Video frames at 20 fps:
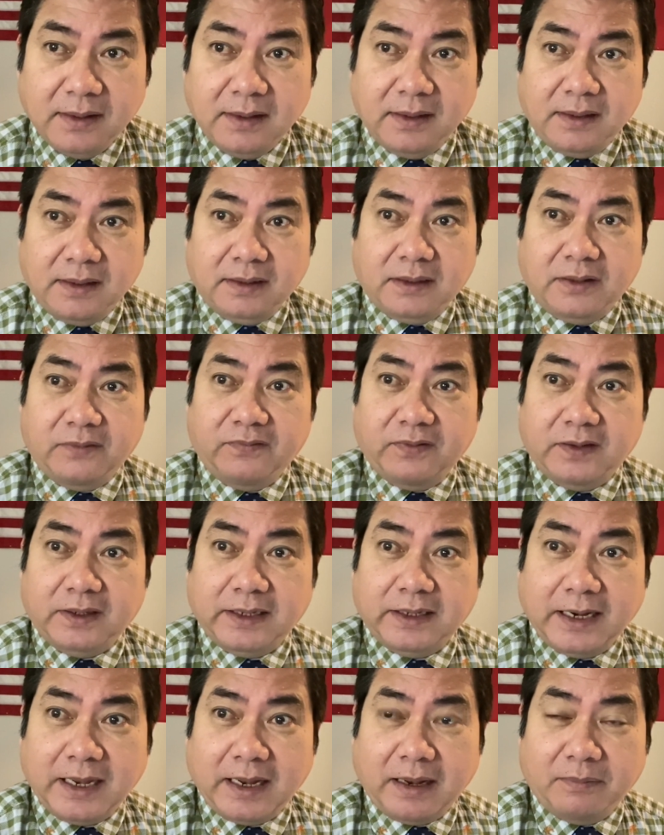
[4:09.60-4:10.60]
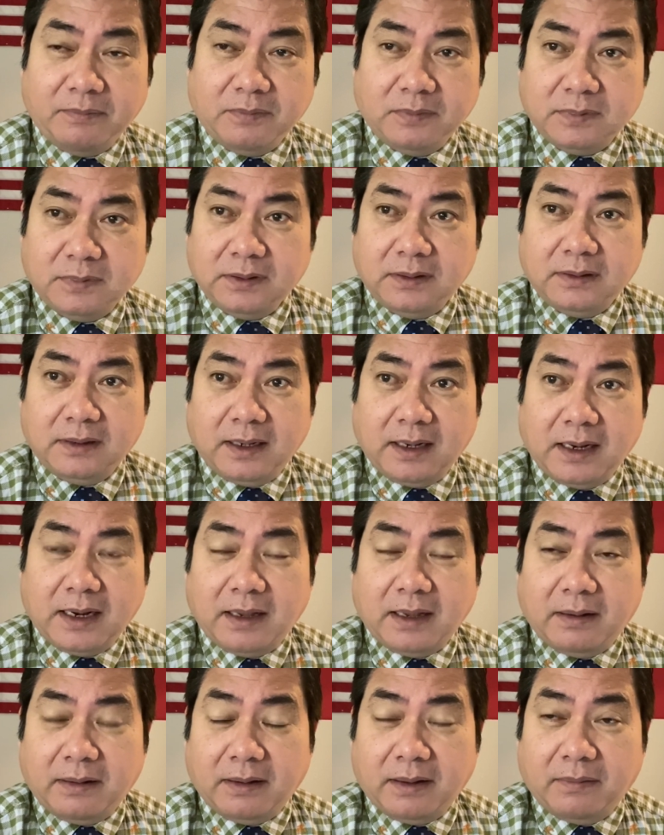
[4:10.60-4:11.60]
thì Việt Nam
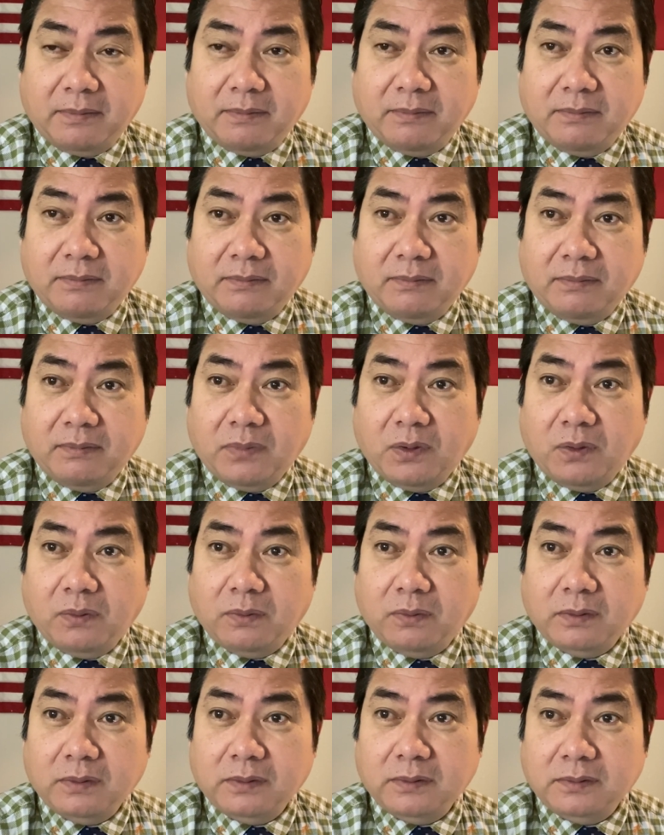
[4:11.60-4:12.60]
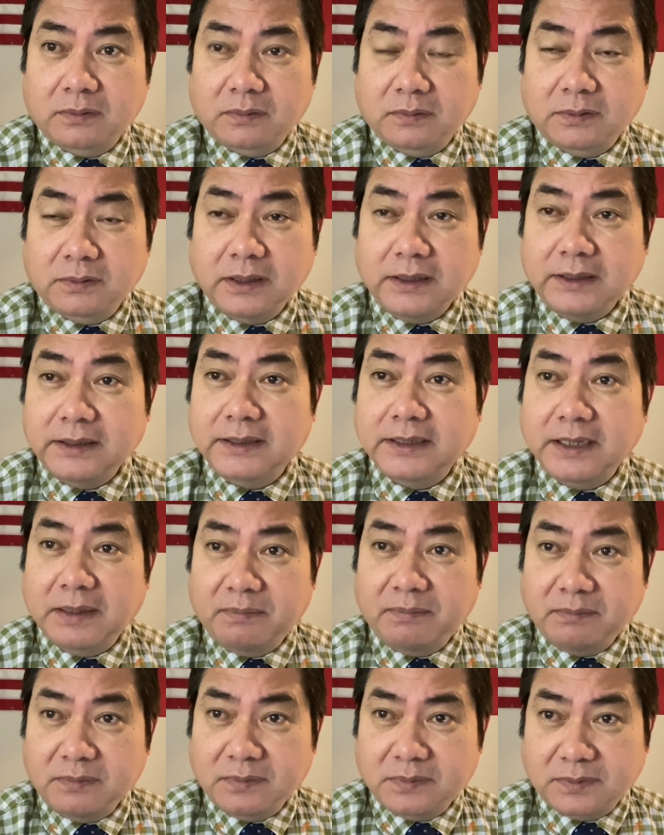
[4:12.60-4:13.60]
là một đích
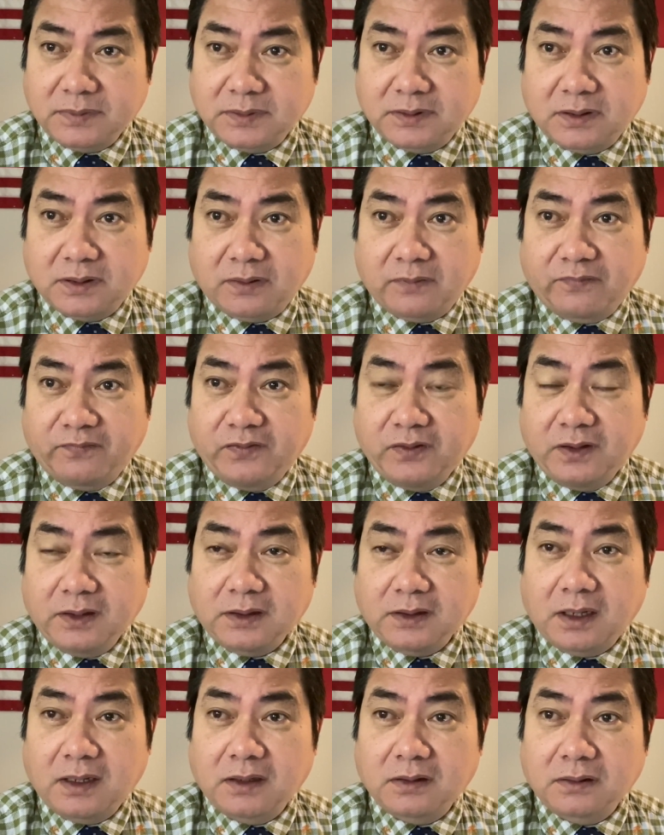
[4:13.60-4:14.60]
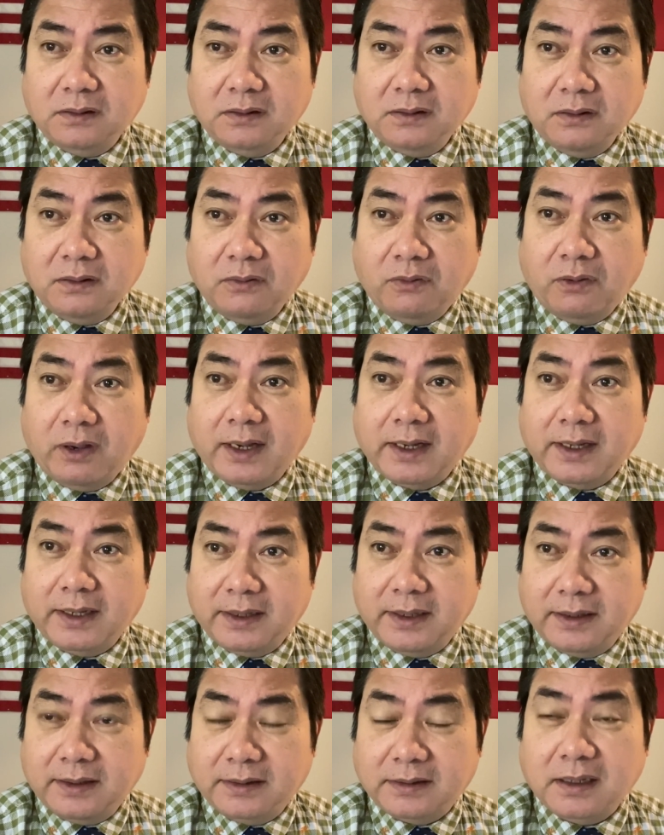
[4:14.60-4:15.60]
nhắm cho phía thân Hoa
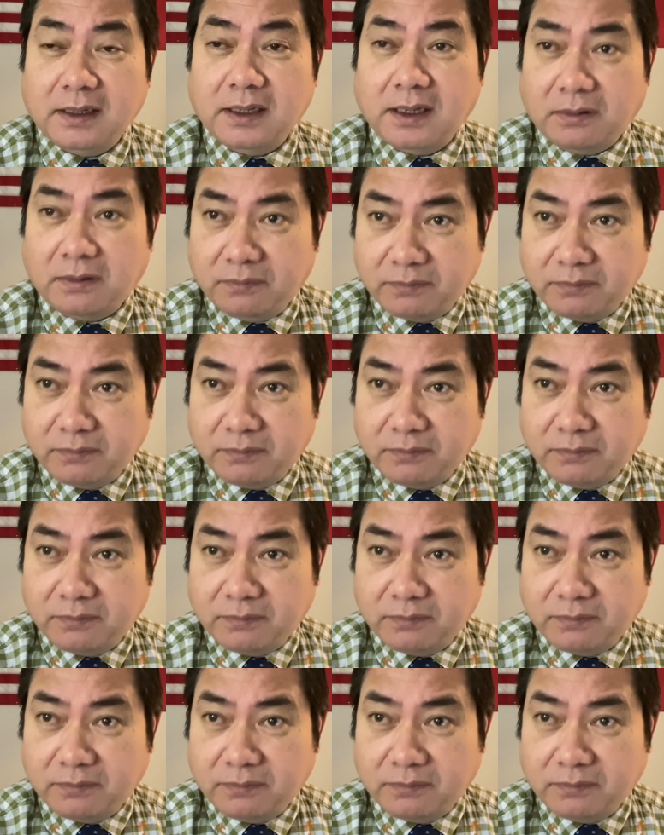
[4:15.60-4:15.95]
Kỳ tấn công.